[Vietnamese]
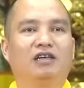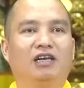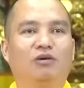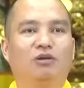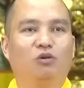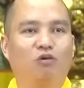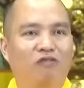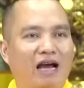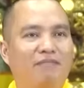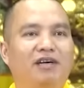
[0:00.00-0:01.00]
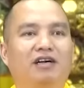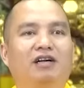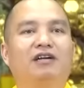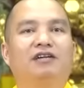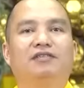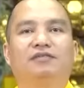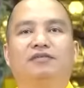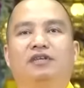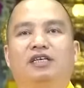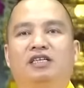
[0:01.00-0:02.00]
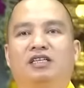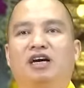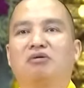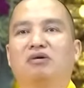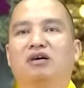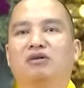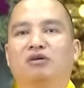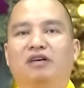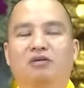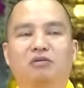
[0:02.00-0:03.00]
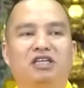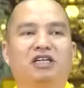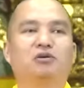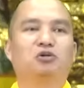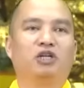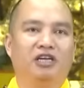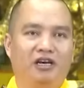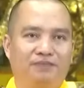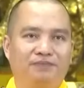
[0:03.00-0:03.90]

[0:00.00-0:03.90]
Là ngôi thủ pháp ở trong nội viện cung trời Đâu Xuất đó.